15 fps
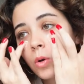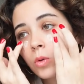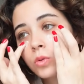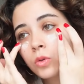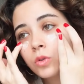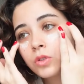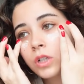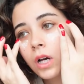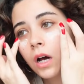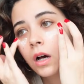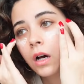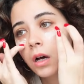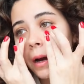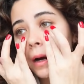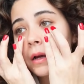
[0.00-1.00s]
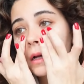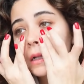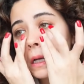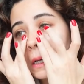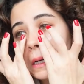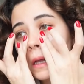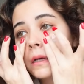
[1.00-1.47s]
oldukça,
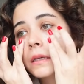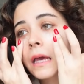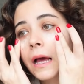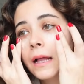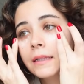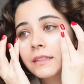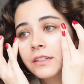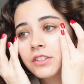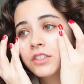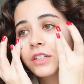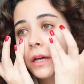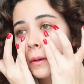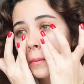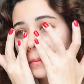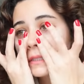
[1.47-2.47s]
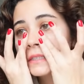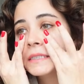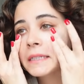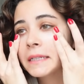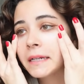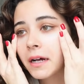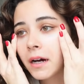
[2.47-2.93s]
markalardan geldikçe bir
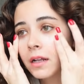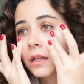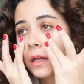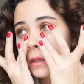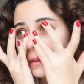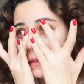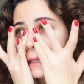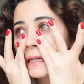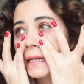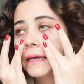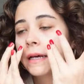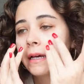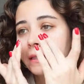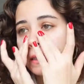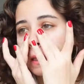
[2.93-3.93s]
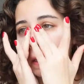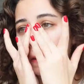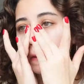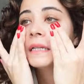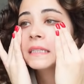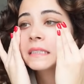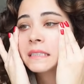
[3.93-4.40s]
şeyleri alan, deneyen
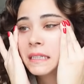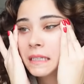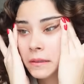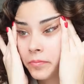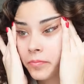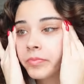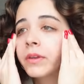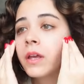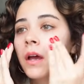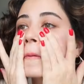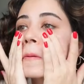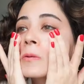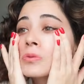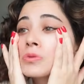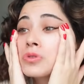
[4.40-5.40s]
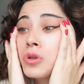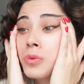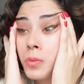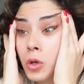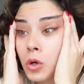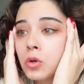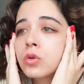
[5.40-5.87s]
bir insanım uzun
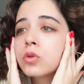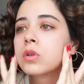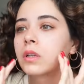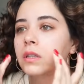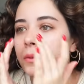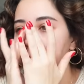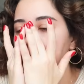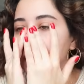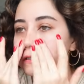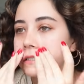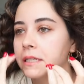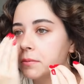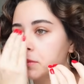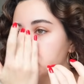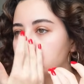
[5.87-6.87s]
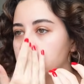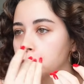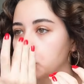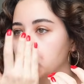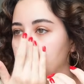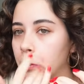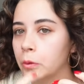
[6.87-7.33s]
ömürlü kullanabileceğimi
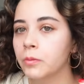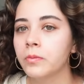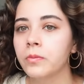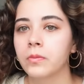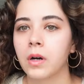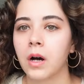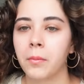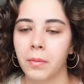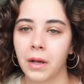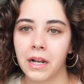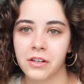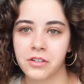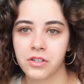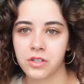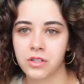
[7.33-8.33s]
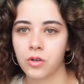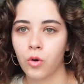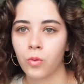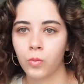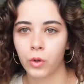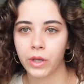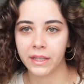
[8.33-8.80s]
düşündüğüm ambalaj
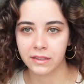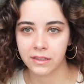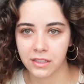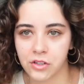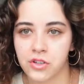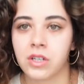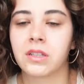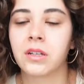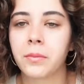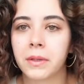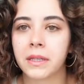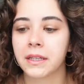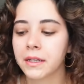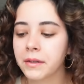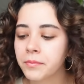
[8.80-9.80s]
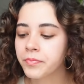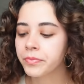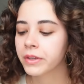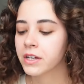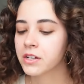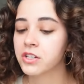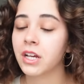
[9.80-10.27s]
ömrü yettikçe tabii ki
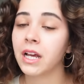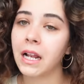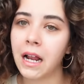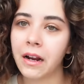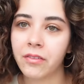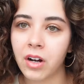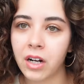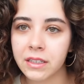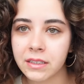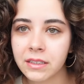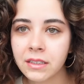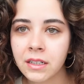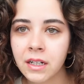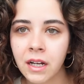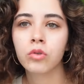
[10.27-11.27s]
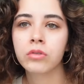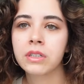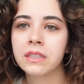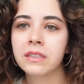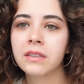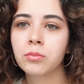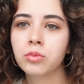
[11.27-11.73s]
şeyler vardı.
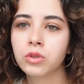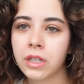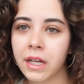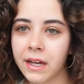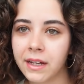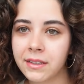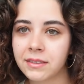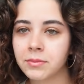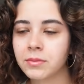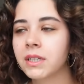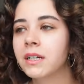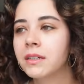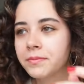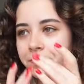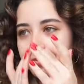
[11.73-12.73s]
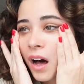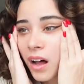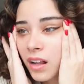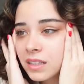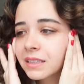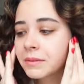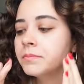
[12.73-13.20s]
Onları da bu seyahatimde
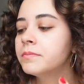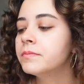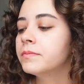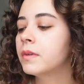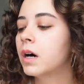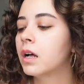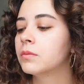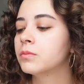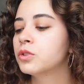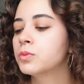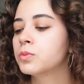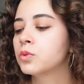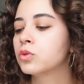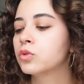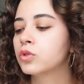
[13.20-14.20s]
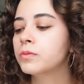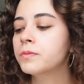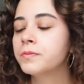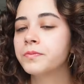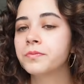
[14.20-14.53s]
aldım, almış bulundum.